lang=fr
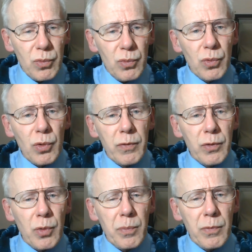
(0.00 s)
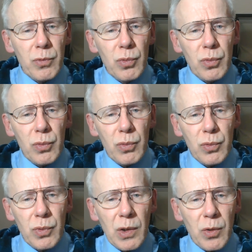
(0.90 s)

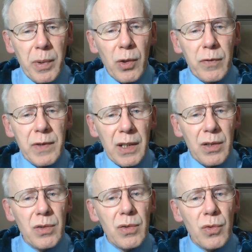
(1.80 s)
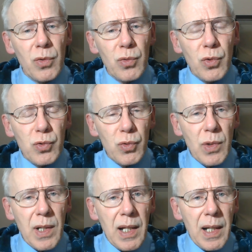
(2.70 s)
nous n'allons pas revenir
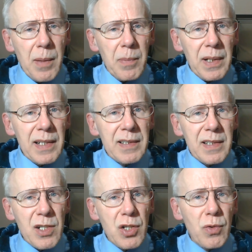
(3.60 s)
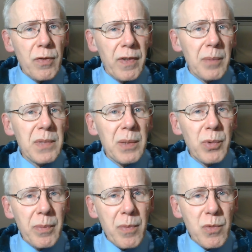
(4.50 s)
dessus, mais là il s'agit de faire un petit
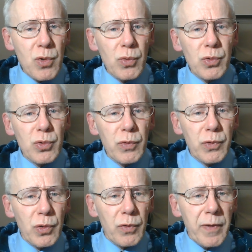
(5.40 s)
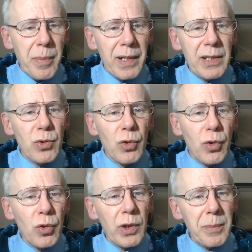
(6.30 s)
peu la même chose, sauf que l'on va parler de
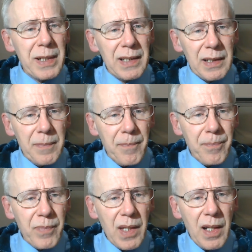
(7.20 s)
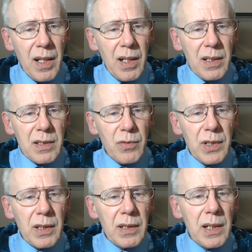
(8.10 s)
colorimétrie. Ça veut
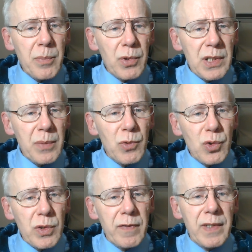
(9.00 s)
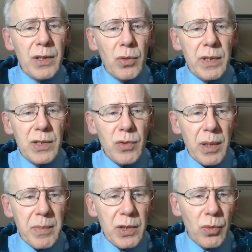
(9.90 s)
dire qu'il est possible de suivre l'hydrolyse de
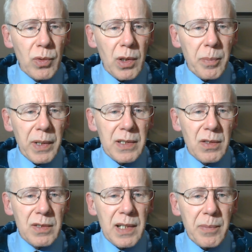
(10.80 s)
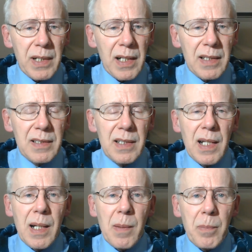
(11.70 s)
l'amidon en présence d'amylase
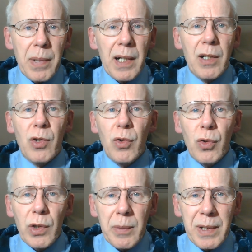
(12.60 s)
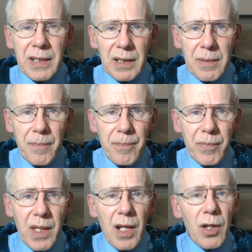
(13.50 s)
par colorimétrie.
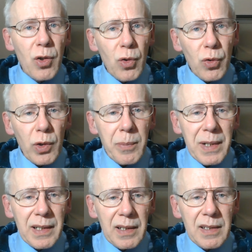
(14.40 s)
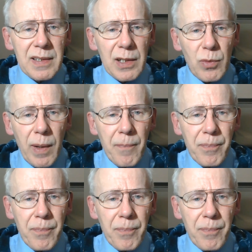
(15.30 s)
Colorimétrie, c'est quoi